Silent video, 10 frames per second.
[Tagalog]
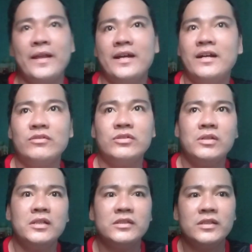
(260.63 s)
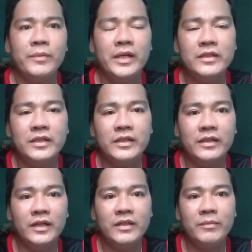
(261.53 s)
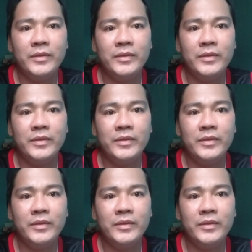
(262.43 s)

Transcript: Uh, gusto ko lang sabihan si Ate